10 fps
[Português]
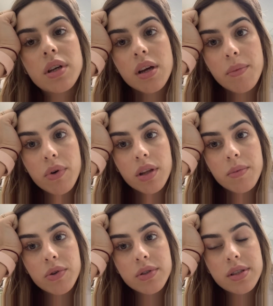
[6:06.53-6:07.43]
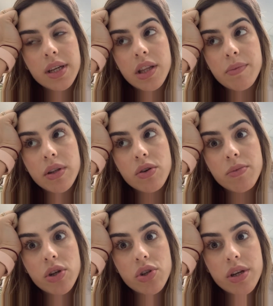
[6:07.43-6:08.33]
acabou que terminou cedo, mas
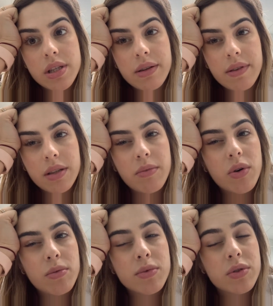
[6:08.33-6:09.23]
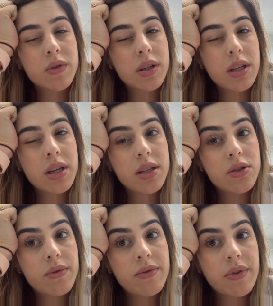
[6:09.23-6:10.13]
como eu já tinha reservado meu almoço aqui,
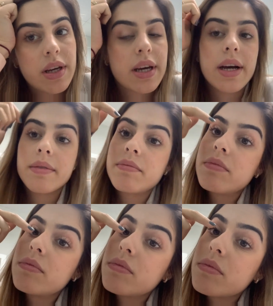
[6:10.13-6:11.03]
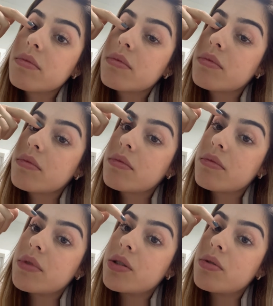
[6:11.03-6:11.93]
resolvi ficar.
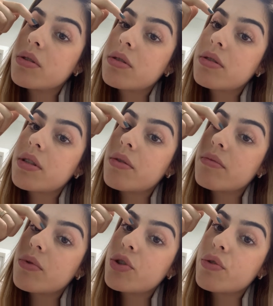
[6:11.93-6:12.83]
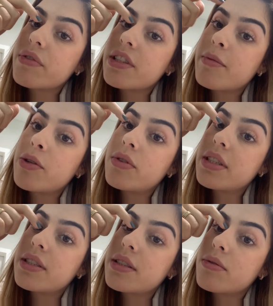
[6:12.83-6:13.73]
Meu Deus do céu. Hoje eu vou fazer a
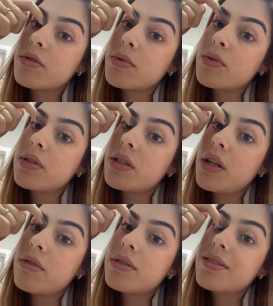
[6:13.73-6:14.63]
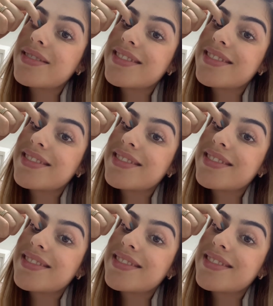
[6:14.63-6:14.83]
manutenção dos meus cílios.